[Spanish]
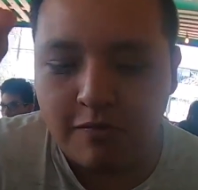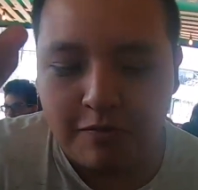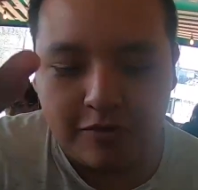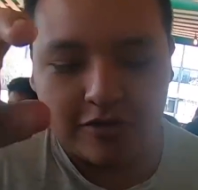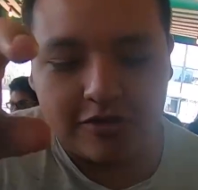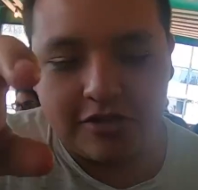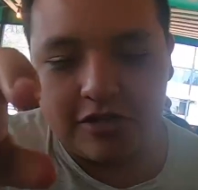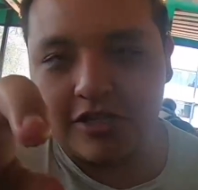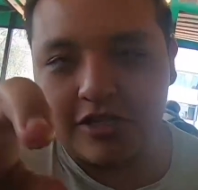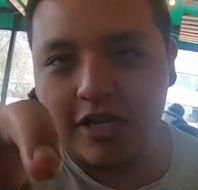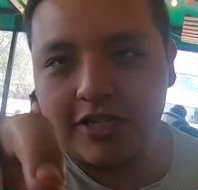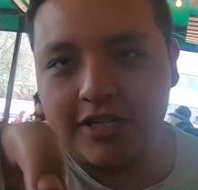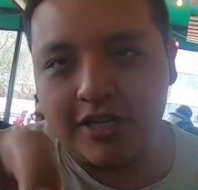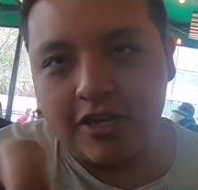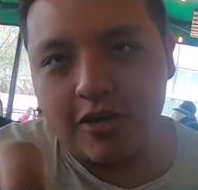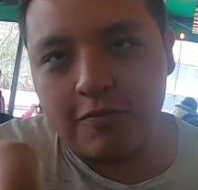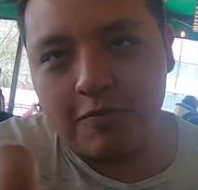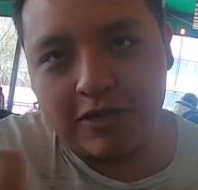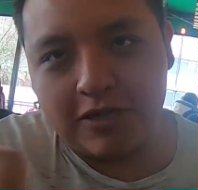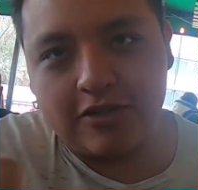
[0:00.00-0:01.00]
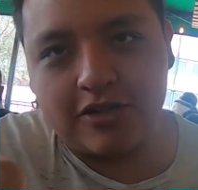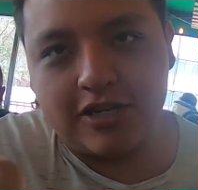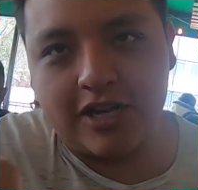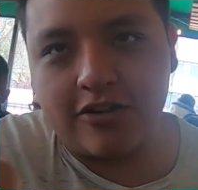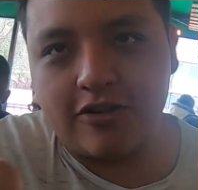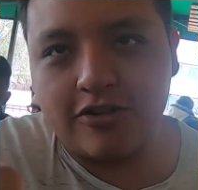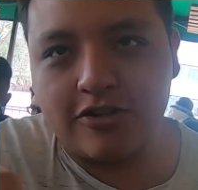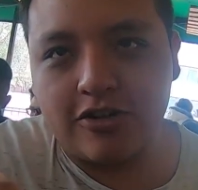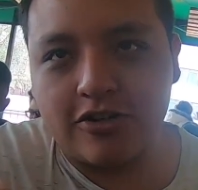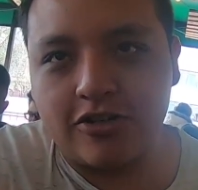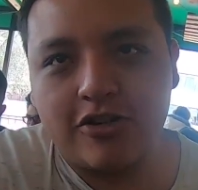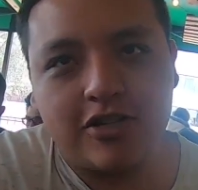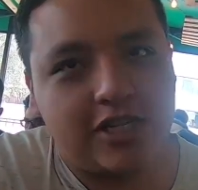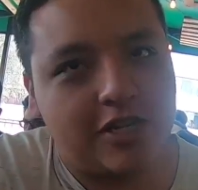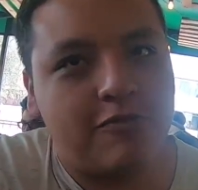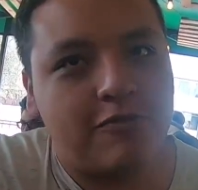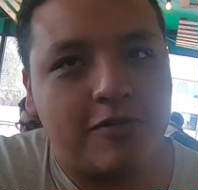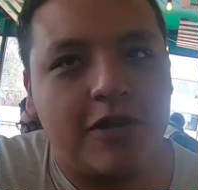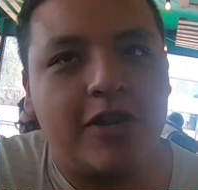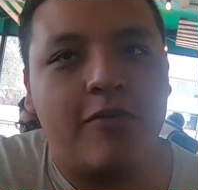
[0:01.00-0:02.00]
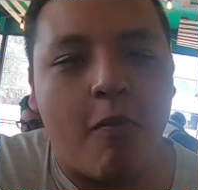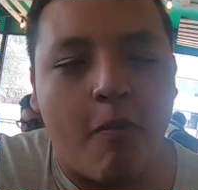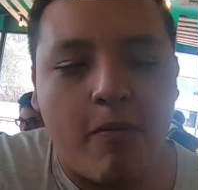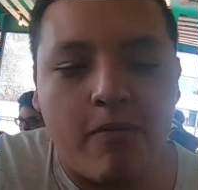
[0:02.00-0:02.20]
por 35 pesos que nos costó está muy bien.